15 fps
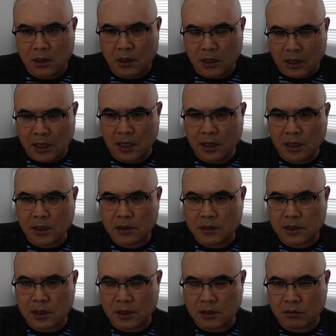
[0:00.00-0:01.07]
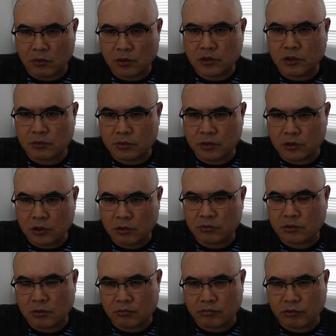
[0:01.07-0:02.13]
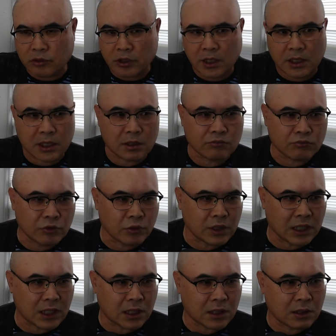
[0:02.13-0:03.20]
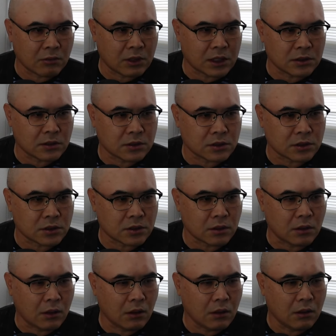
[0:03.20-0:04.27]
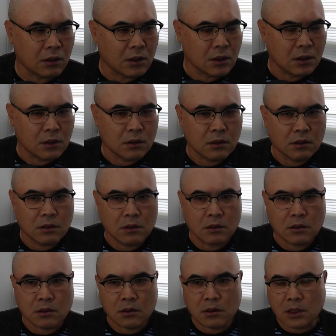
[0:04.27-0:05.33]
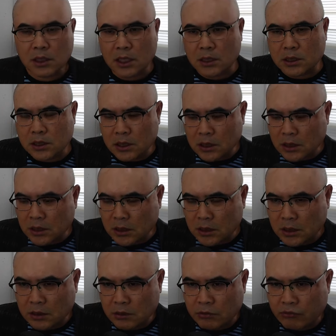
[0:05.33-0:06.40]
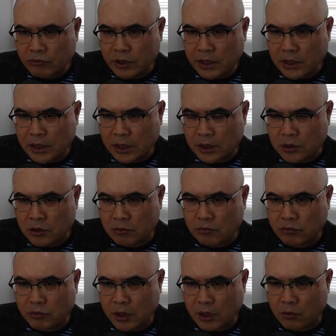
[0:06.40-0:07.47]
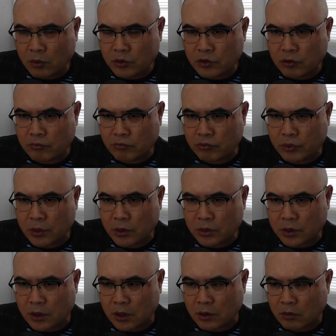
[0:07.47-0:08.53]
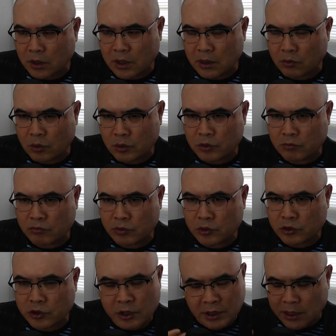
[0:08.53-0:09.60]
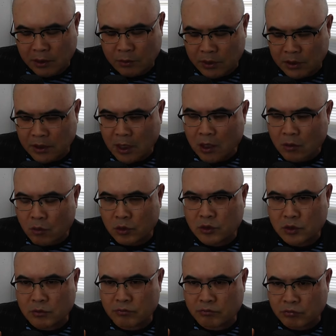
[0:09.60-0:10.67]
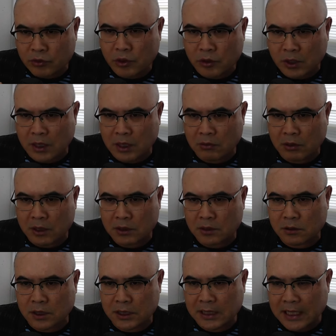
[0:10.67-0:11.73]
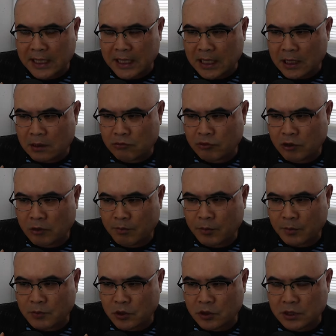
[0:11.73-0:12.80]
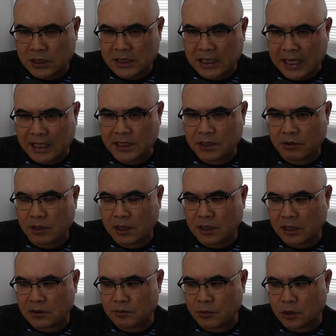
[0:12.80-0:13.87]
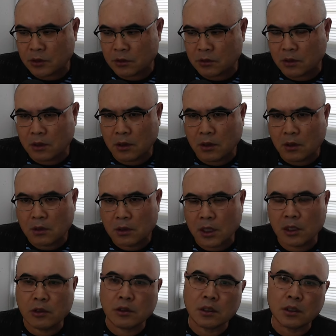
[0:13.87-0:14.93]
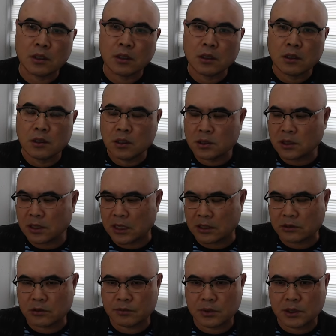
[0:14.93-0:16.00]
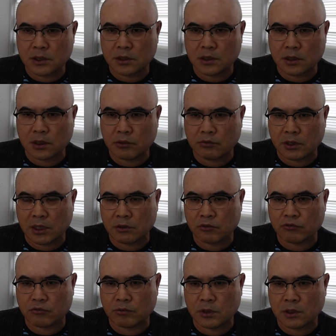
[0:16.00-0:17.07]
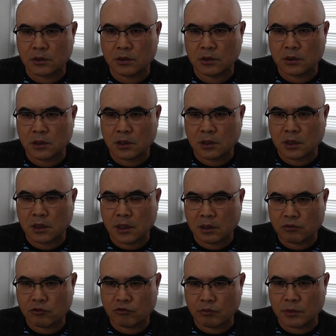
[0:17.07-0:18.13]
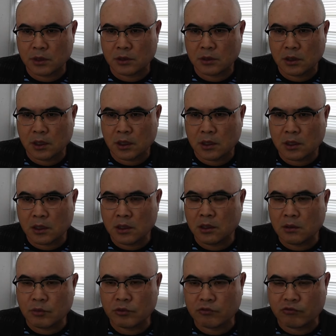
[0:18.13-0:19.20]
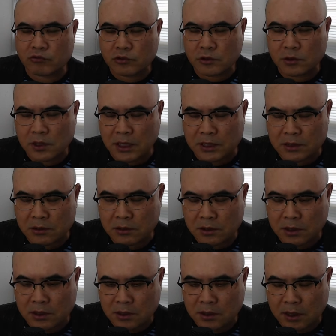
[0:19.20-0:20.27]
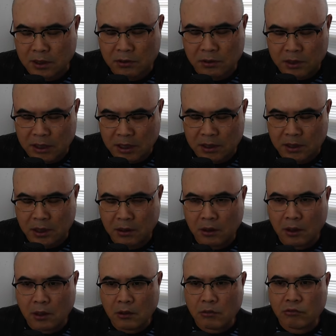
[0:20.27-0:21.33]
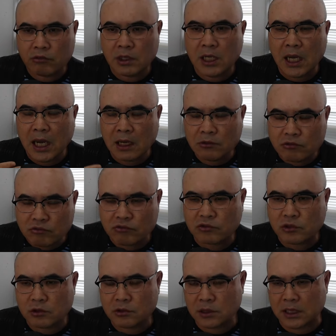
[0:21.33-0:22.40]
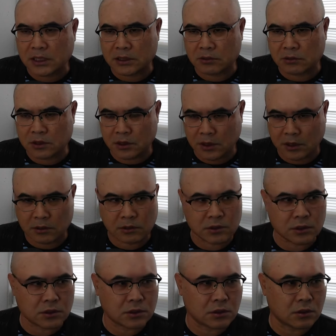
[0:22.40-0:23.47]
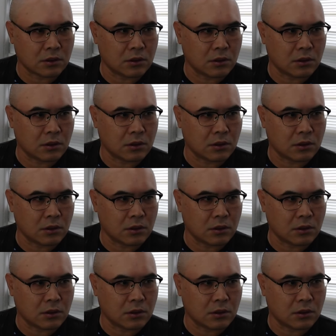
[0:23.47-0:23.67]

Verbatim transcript: 아예 그냥 원천부터 처음부터 무효라 무효다라고 하는 것이죠. 그러니까 그 우리 정부의 원천 무효설, 그러니까 원천 무효설이라기보다는 원천 무효다라고 하는 그러한 우리 헌법 정신 가치관에 따르면 당연히 일제 강점기 시대에 우리 한국 국민은 한국 국민은 일본 국적을 가진 것이 되는 것이 아니라 우리 한국 국적을 가진 것이 되는 것이죠.